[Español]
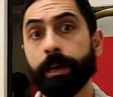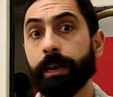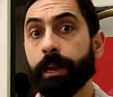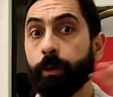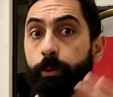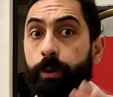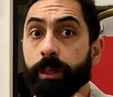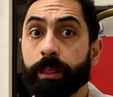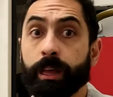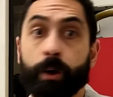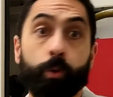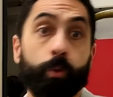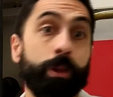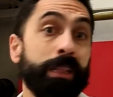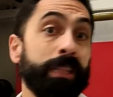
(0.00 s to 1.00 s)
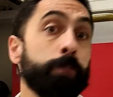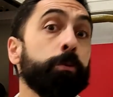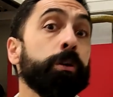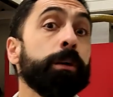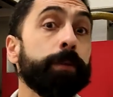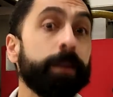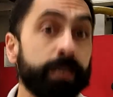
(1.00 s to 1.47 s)
la dureza o el tipo
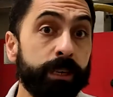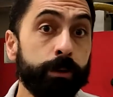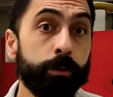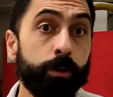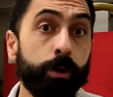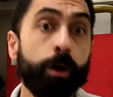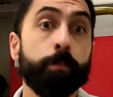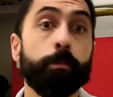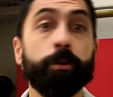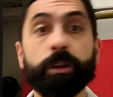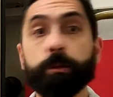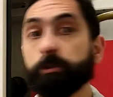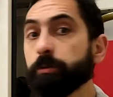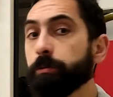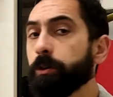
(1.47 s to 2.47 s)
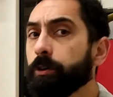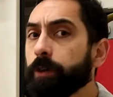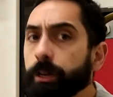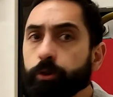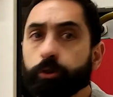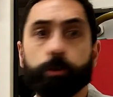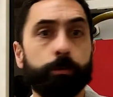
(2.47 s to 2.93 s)
de abrasivo, podremos
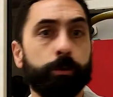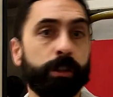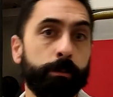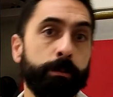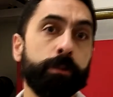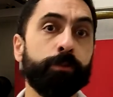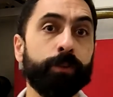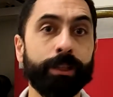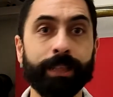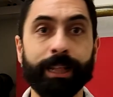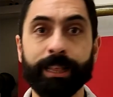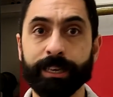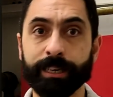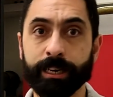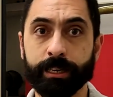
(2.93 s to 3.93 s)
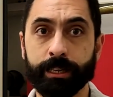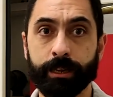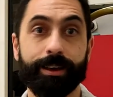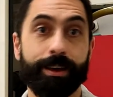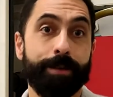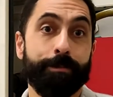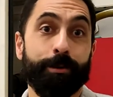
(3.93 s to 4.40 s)
mejorar su comportamiento frente al desgaste.
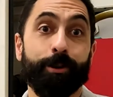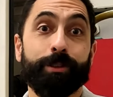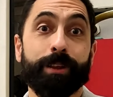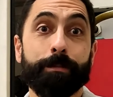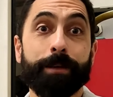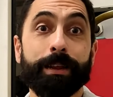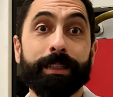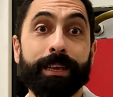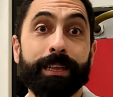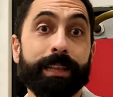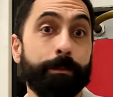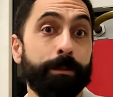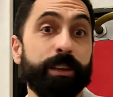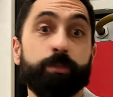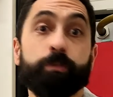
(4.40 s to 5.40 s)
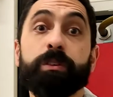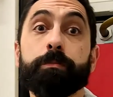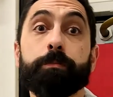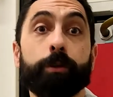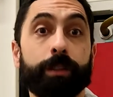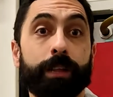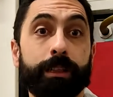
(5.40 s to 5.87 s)
Por otra parte, también es muy
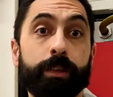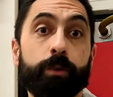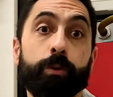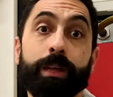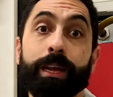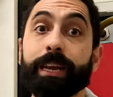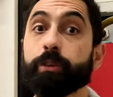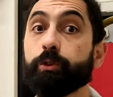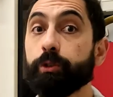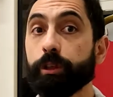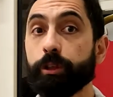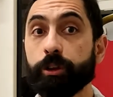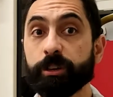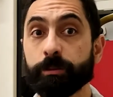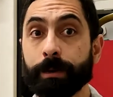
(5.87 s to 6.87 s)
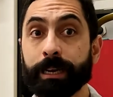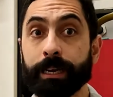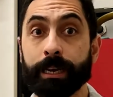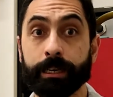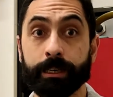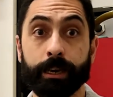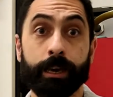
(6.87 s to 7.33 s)
importante cuidar las condiciones
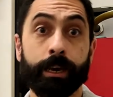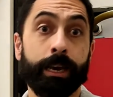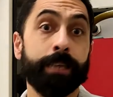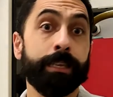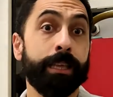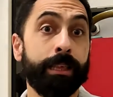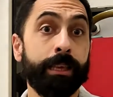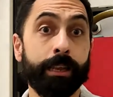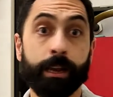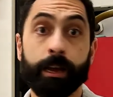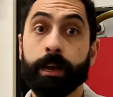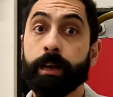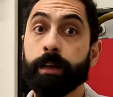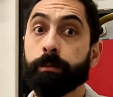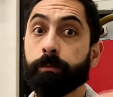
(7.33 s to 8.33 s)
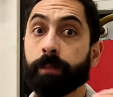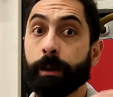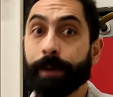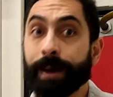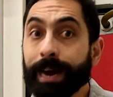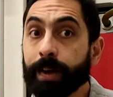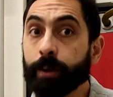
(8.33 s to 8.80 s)
máquinas, es decir,
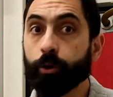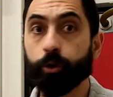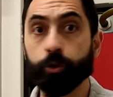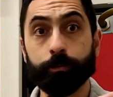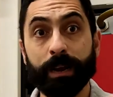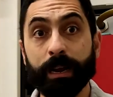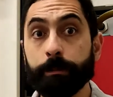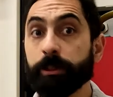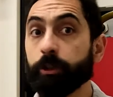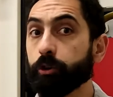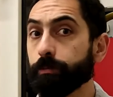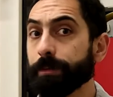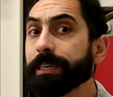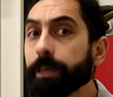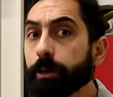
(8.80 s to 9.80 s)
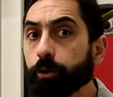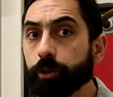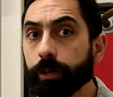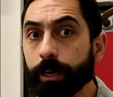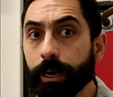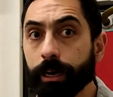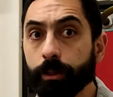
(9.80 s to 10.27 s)
trabajar con los parámetros más
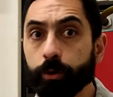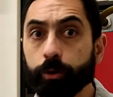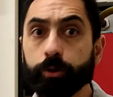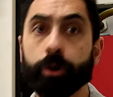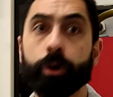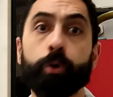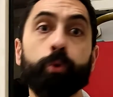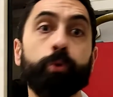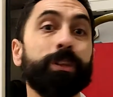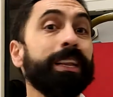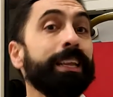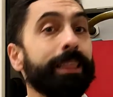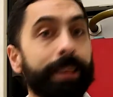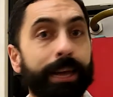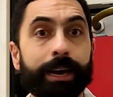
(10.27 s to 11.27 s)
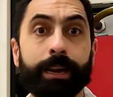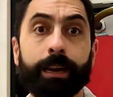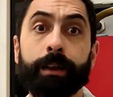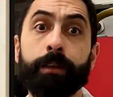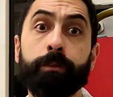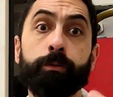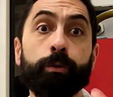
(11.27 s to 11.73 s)
aconsejados, utilizar
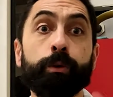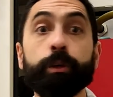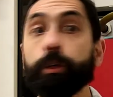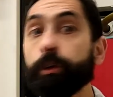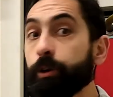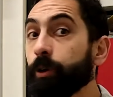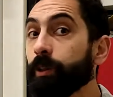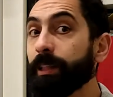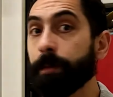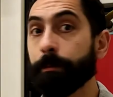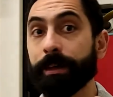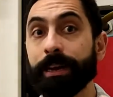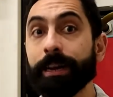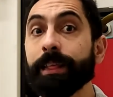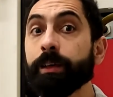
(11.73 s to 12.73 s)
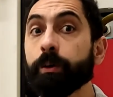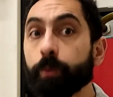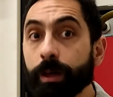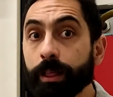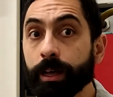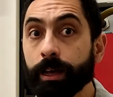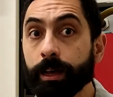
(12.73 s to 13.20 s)
el fluido de corte de manera
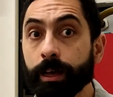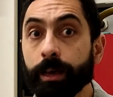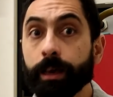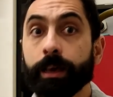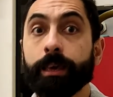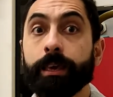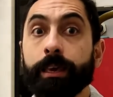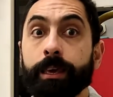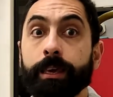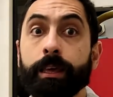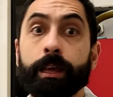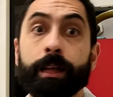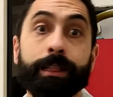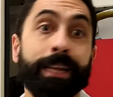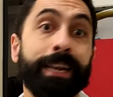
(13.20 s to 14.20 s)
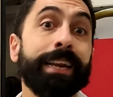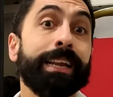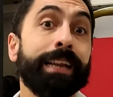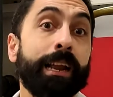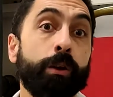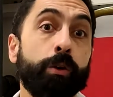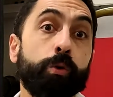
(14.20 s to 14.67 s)
adecuada y tener
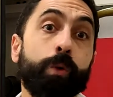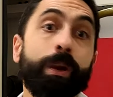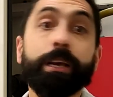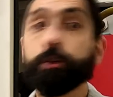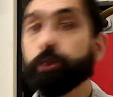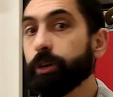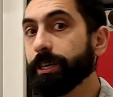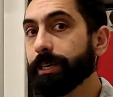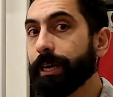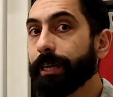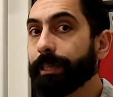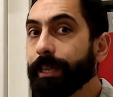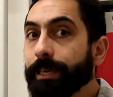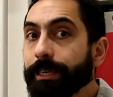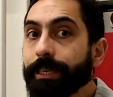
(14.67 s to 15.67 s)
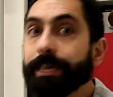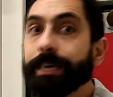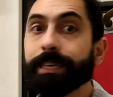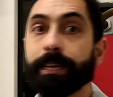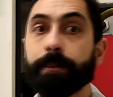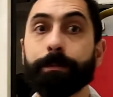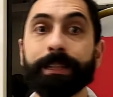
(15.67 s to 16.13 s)
claro cuáles son las
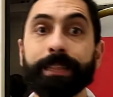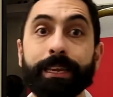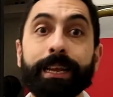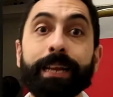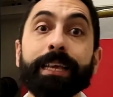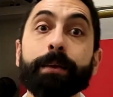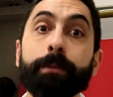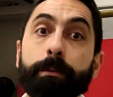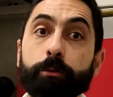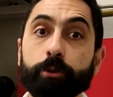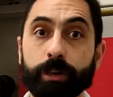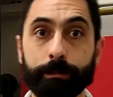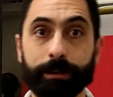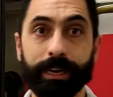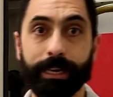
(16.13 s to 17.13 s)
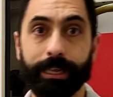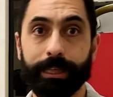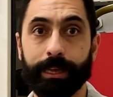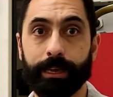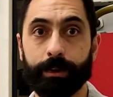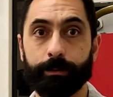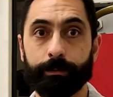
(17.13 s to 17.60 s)
características del material que vamos a
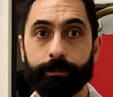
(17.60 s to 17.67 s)
mecanizar.